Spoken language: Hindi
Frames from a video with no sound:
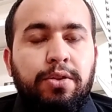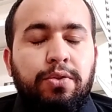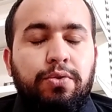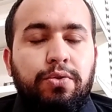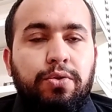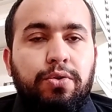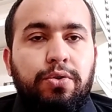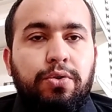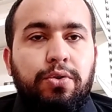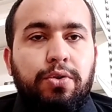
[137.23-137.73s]

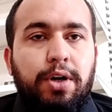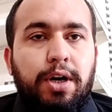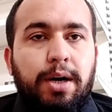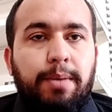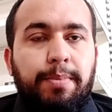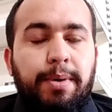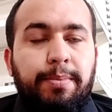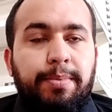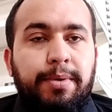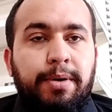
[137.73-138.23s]
तो
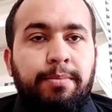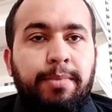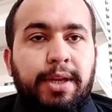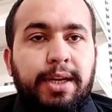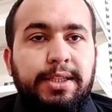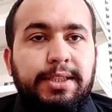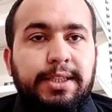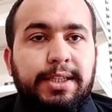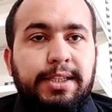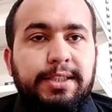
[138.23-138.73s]
आप, आप
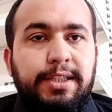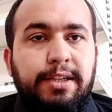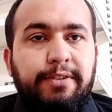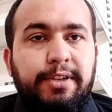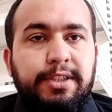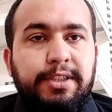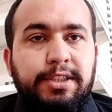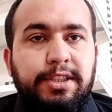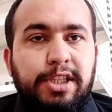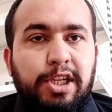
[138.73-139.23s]
मेरा चैनल
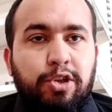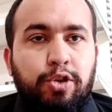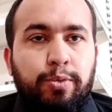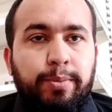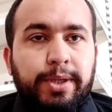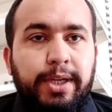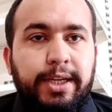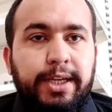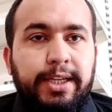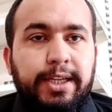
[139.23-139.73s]
सर्वे चिंसा
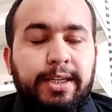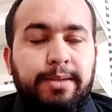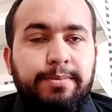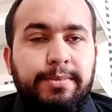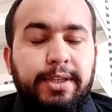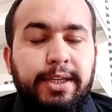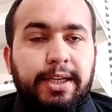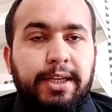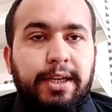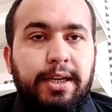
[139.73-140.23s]
ग्लोबिया के नाम
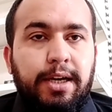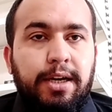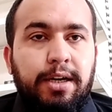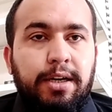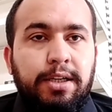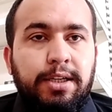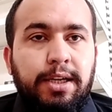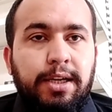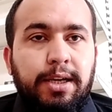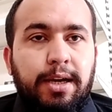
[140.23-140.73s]
से
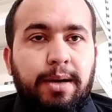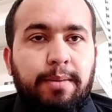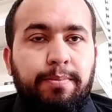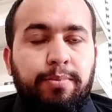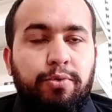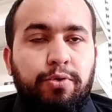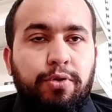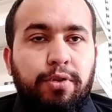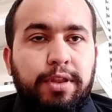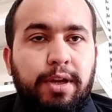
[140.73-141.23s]
ये
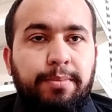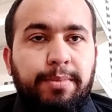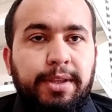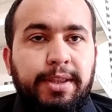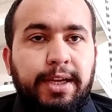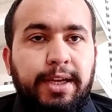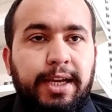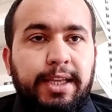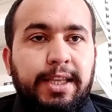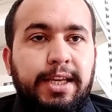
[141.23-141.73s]
आपको सामने
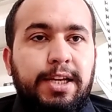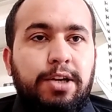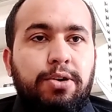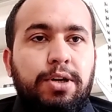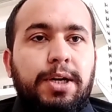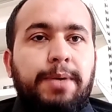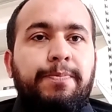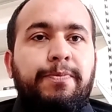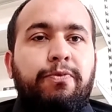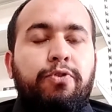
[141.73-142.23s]
दिखाई दे रहा
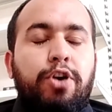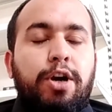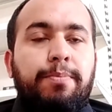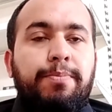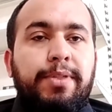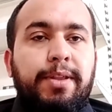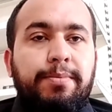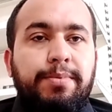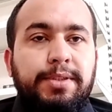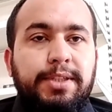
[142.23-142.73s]
होगा वो
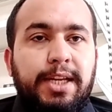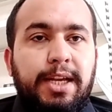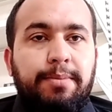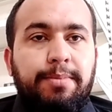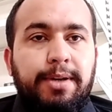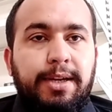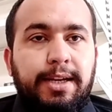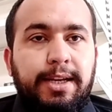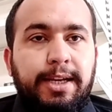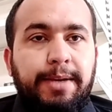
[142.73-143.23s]
आप
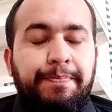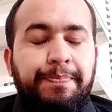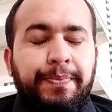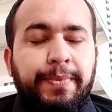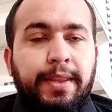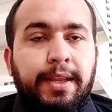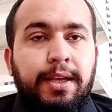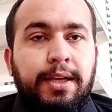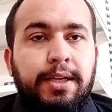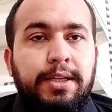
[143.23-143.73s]
सब्सक्राइब कर लें
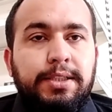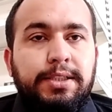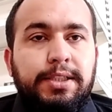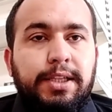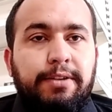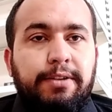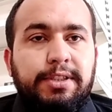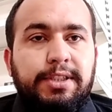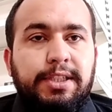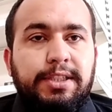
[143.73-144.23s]

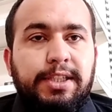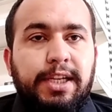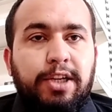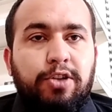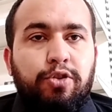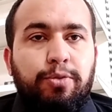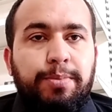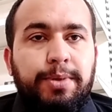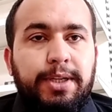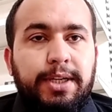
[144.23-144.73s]
सर्वे चिंसा
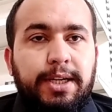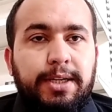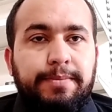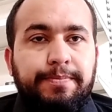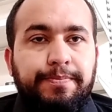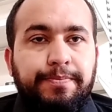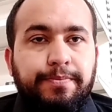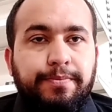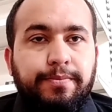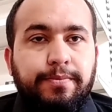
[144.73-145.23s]

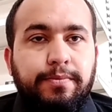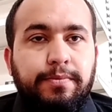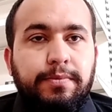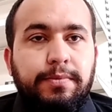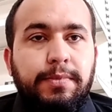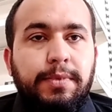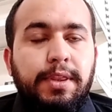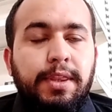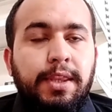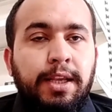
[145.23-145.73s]

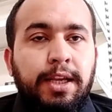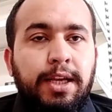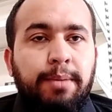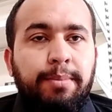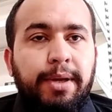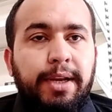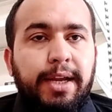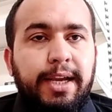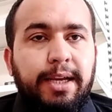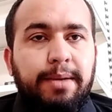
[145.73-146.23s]
का
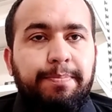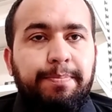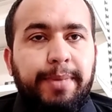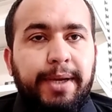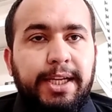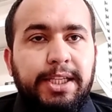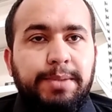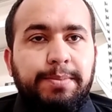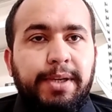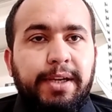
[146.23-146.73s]
मेरा एक
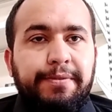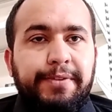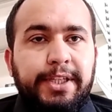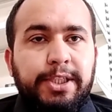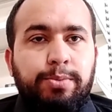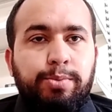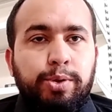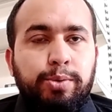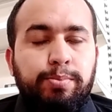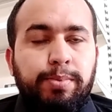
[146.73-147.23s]
पेज भी है
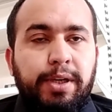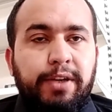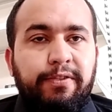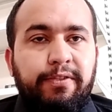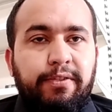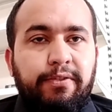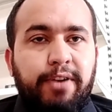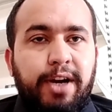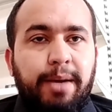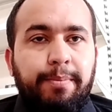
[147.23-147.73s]
फेसबुक पे
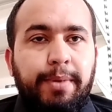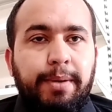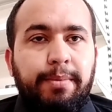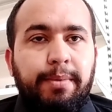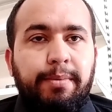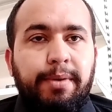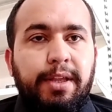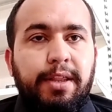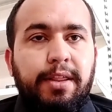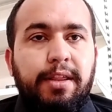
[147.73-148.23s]
वहाँ पे
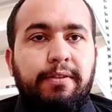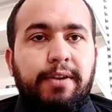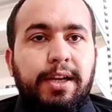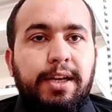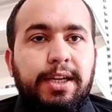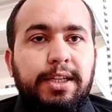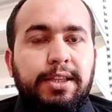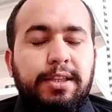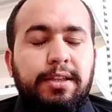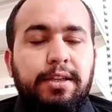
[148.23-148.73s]
भी मैं सवाल
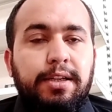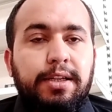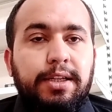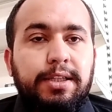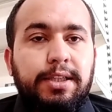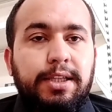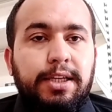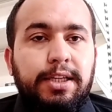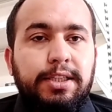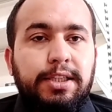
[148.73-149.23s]

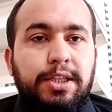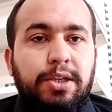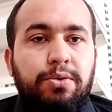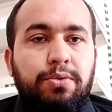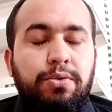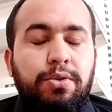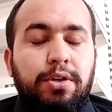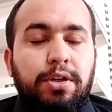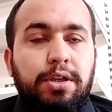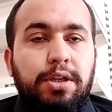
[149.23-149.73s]
रखता रहता
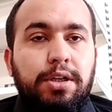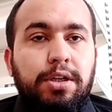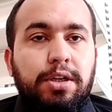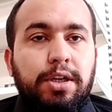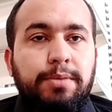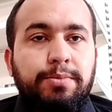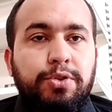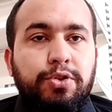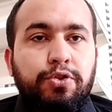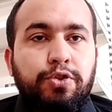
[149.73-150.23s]

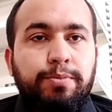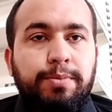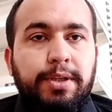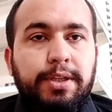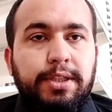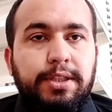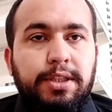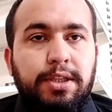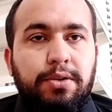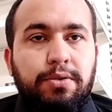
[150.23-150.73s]
हूँ एम भी
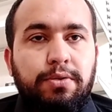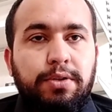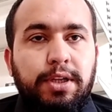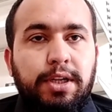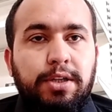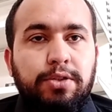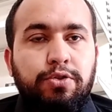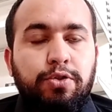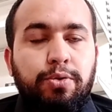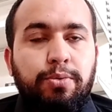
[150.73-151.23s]
रखता हूँ
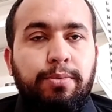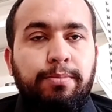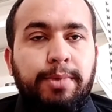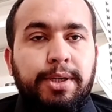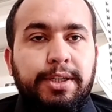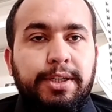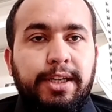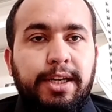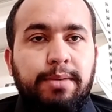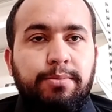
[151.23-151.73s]
या जो
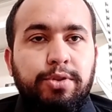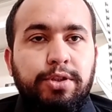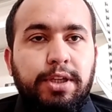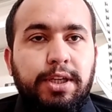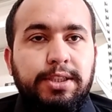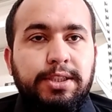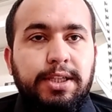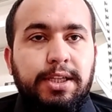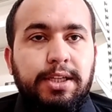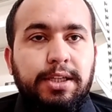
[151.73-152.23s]
मटेरियल मुझे
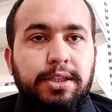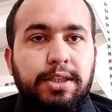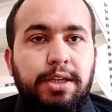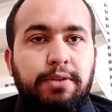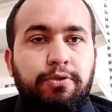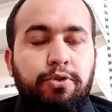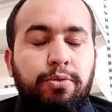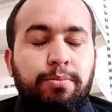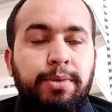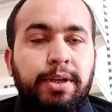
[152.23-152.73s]
अच्छा लगता
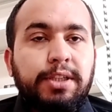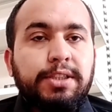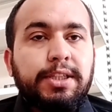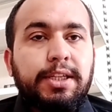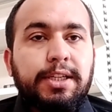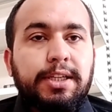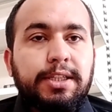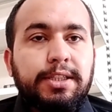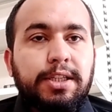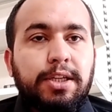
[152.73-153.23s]
है वो मैं
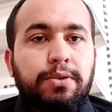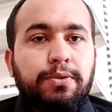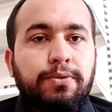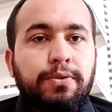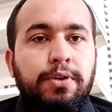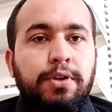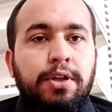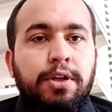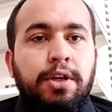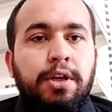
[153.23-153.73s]
शेयर करता
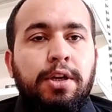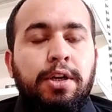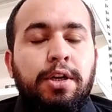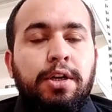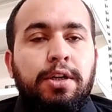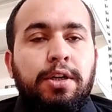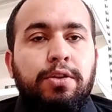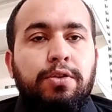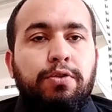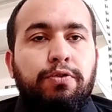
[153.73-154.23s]
हूँ
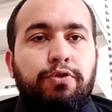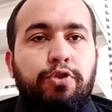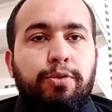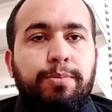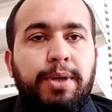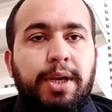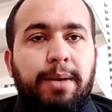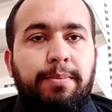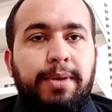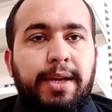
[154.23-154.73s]
तो वो
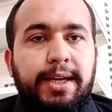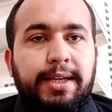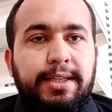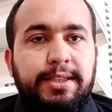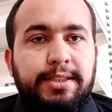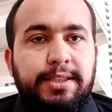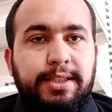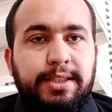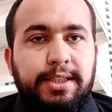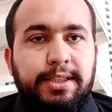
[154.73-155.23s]
भी आप लाइक कर
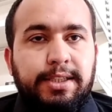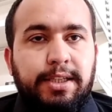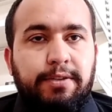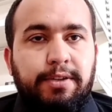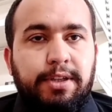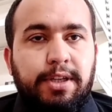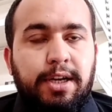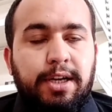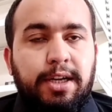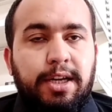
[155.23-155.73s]
सकते हैं सर
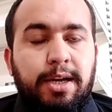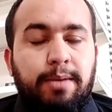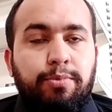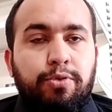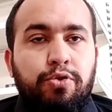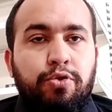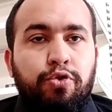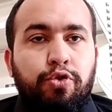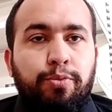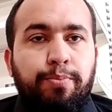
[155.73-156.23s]
अगर
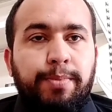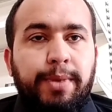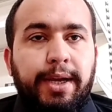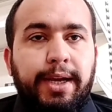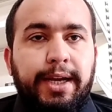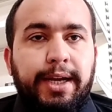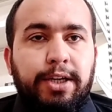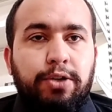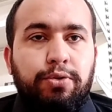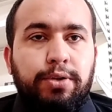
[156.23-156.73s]
आपको ग्रुप में
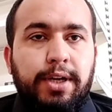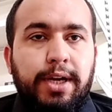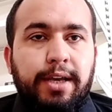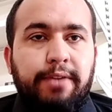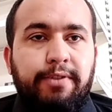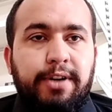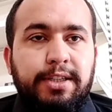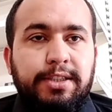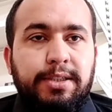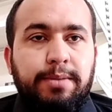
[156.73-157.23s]
ऐड होना
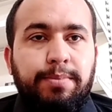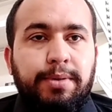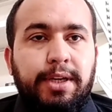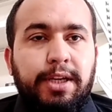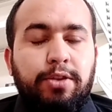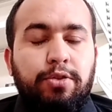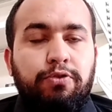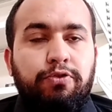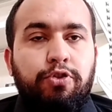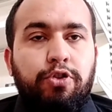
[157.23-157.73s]
है व्हाट्सअप
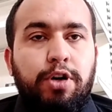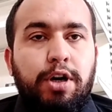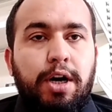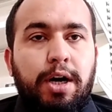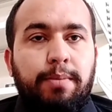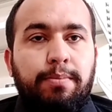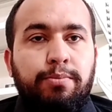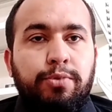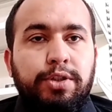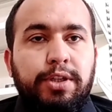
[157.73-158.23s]
के तो वो
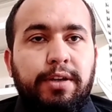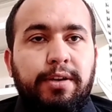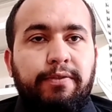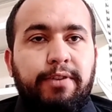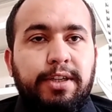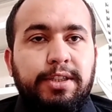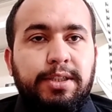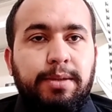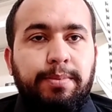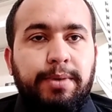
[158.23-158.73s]
आप मुझे
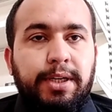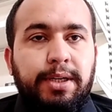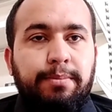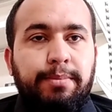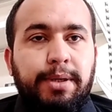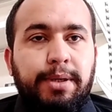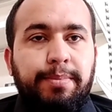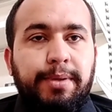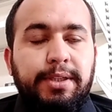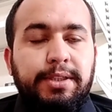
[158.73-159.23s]
व्हाट्सअप के
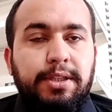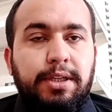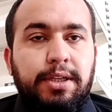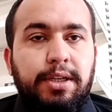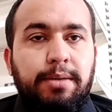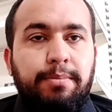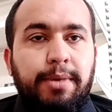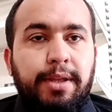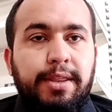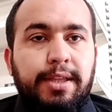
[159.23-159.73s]
नंबर पे
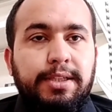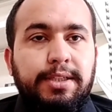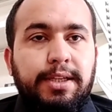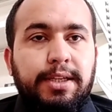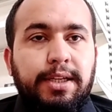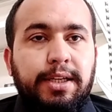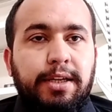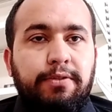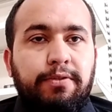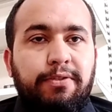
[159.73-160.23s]
मैसेज
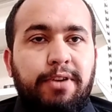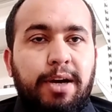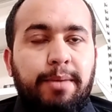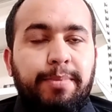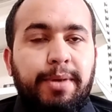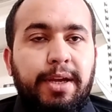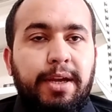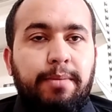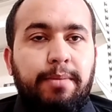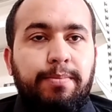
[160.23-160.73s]
करके वहाँ
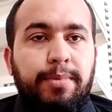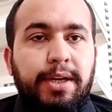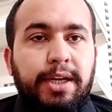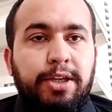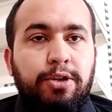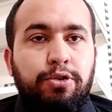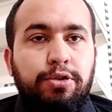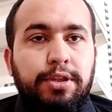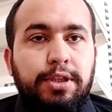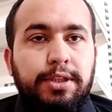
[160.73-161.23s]
पे आप
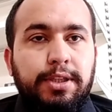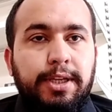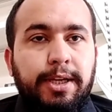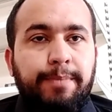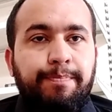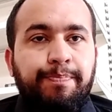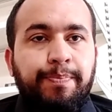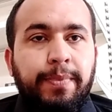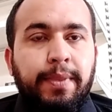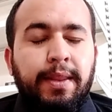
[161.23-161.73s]
ऐड हो सकते
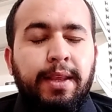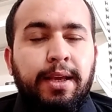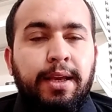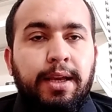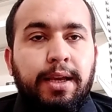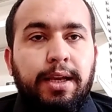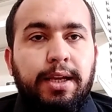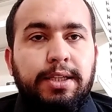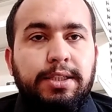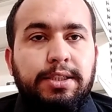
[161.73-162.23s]

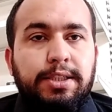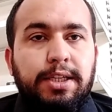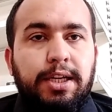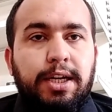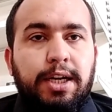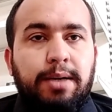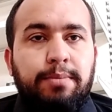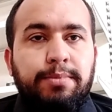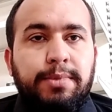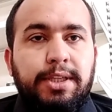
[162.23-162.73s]
हैं
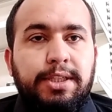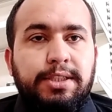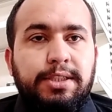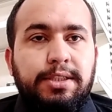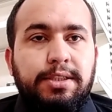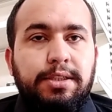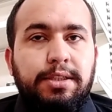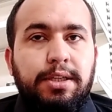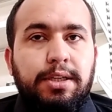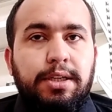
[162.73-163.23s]
इनशाला हम दस
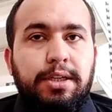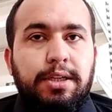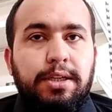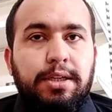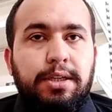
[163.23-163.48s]
आ,